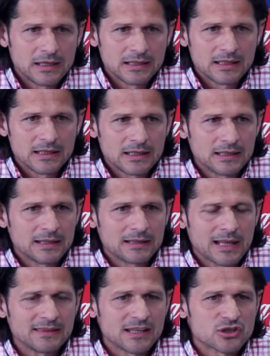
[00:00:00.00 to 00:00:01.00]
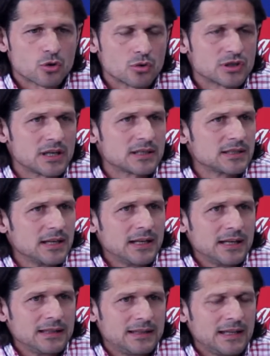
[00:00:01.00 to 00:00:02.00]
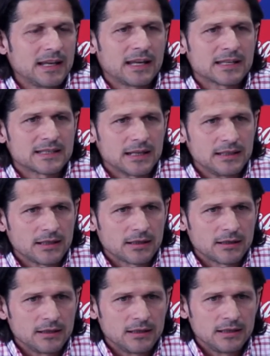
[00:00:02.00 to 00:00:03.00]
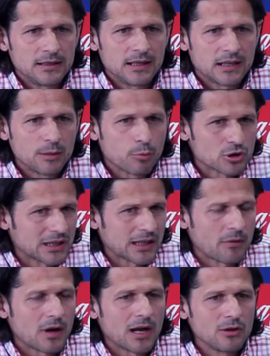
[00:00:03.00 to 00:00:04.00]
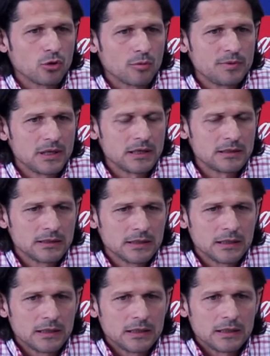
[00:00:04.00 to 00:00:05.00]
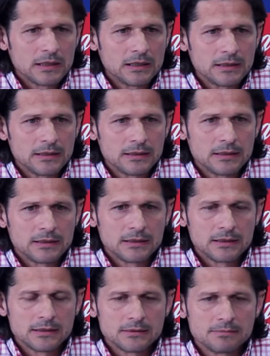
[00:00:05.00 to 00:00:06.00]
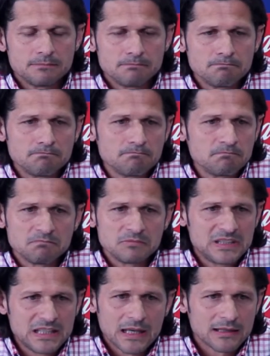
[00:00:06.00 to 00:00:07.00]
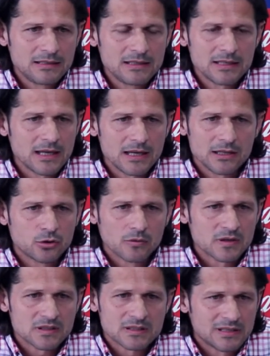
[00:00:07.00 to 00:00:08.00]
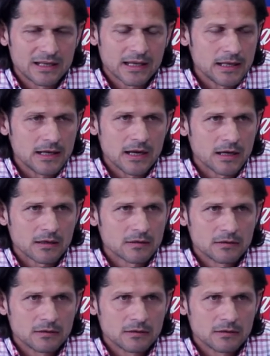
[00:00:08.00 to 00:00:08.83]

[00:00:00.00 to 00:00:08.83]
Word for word: de, tantas cosas, tiene que salir. el equipo está trabajando bien eh, día a día, entonces tiene que llegar.